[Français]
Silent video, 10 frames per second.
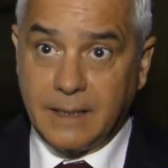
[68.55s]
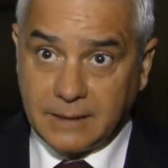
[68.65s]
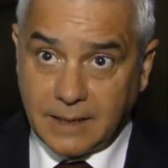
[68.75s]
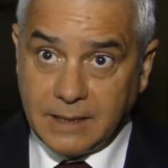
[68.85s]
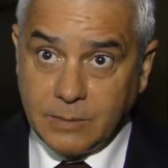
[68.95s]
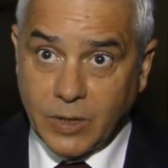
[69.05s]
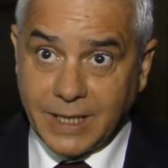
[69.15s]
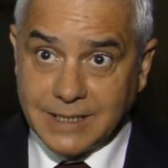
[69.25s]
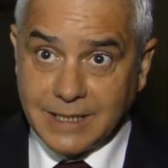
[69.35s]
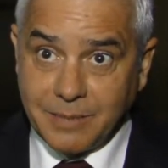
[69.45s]
très
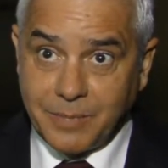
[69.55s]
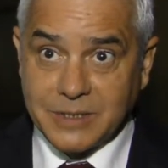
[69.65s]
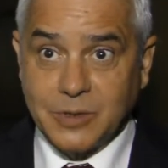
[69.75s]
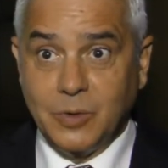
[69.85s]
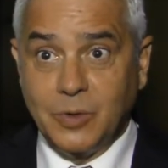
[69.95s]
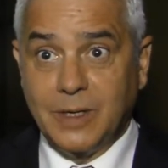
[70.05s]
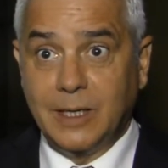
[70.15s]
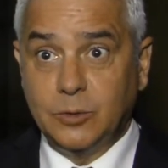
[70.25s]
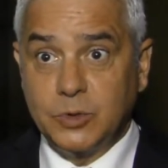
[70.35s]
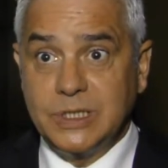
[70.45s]
démocratiques, parce
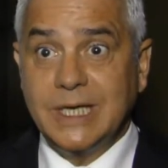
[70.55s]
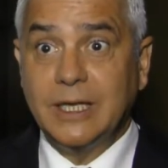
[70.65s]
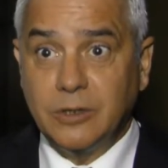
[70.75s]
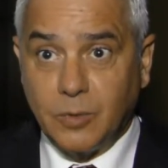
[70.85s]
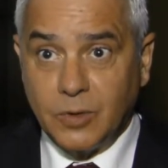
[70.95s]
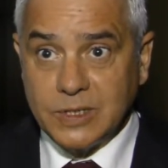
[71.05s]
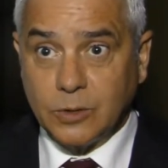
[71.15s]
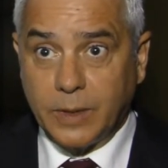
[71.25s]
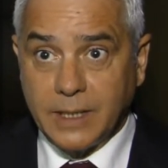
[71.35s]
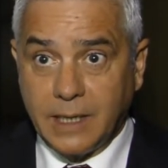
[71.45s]
qu'elles touchent directement le
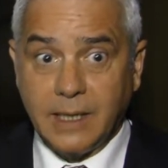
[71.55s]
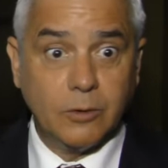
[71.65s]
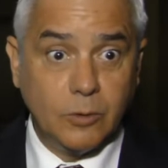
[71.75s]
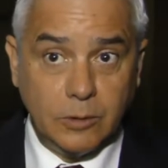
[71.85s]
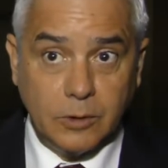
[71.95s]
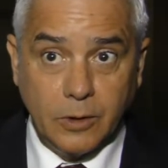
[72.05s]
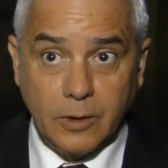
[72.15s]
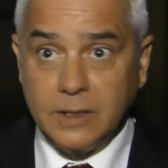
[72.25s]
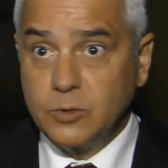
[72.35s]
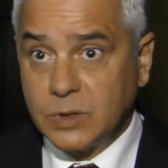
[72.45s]
citoyen, l'agriculteur,
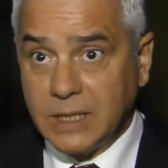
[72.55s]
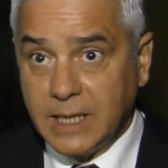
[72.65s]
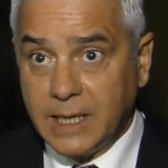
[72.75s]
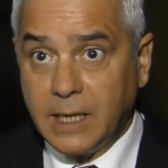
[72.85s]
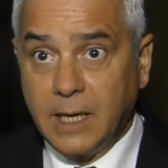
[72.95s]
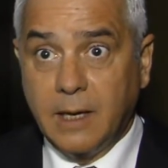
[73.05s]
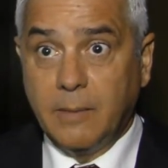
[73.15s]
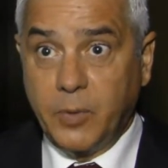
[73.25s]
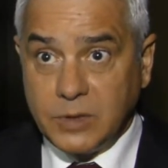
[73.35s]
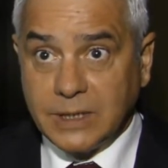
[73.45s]
l'industriel,
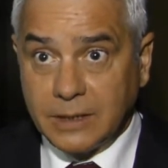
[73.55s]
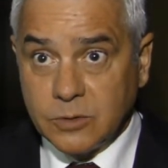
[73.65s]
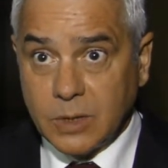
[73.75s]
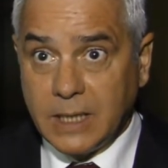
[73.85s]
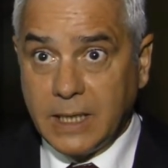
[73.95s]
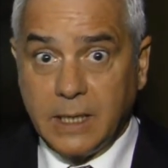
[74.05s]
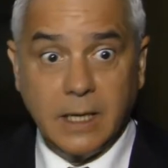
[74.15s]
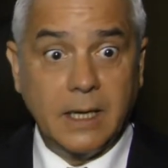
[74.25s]
petit industriel